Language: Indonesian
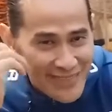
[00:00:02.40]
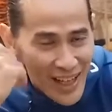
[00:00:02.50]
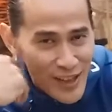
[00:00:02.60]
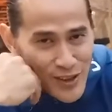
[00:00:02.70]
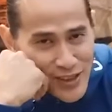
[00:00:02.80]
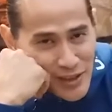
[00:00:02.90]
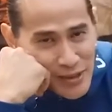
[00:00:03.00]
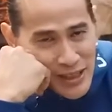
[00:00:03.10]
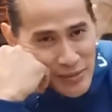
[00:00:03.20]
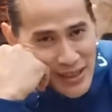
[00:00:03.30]
halo
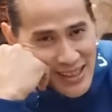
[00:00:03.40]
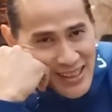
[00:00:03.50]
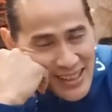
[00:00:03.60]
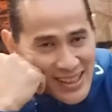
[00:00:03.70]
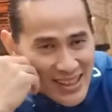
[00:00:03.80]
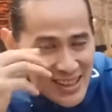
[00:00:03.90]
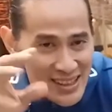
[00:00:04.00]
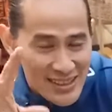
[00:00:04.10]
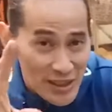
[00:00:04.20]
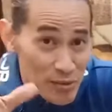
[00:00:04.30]
teman-teman
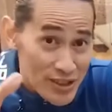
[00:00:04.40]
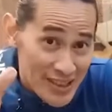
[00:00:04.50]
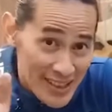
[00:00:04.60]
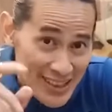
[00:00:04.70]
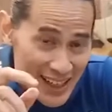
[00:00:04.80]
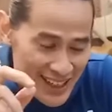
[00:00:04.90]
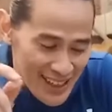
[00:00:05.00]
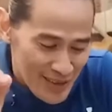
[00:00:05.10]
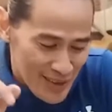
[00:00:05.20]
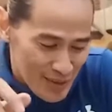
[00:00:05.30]
saya mau cerita ya
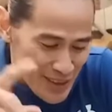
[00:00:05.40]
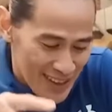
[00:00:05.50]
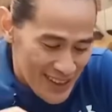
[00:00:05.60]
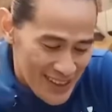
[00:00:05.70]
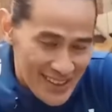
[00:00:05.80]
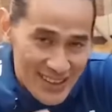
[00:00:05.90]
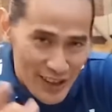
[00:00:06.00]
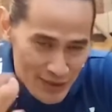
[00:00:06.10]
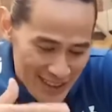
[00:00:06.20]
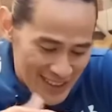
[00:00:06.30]
teman-teman ya
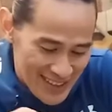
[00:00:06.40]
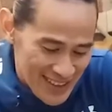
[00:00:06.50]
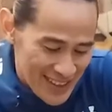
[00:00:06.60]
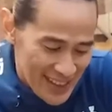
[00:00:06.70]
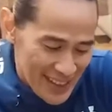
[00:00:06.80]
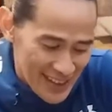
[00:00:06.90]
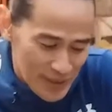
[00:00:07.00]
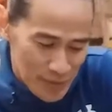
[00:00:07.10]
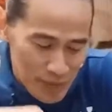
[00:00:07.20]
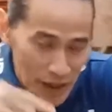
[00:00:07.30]
coba sini lihat
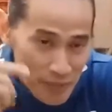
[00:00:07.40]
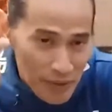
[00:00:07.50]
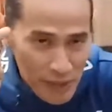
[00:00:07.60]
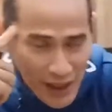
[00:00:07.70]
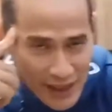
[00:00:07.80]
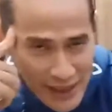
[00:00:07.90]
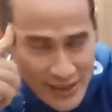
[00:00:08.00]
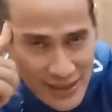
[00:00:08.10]
nih beberapa makanan